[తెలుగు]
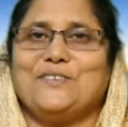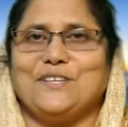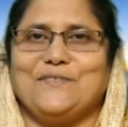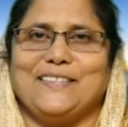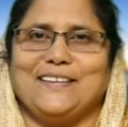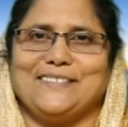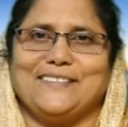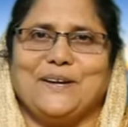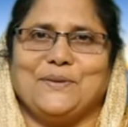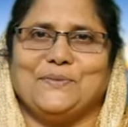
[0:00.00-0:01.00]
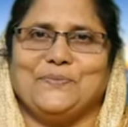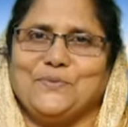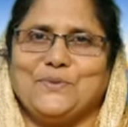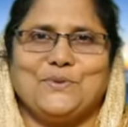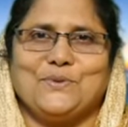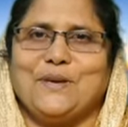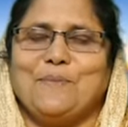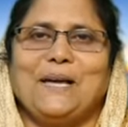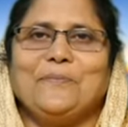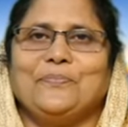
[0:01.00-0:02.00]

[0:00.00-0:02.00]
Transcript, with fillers: ఆశీర్వాదిస్తున్నాడో చూద్దామా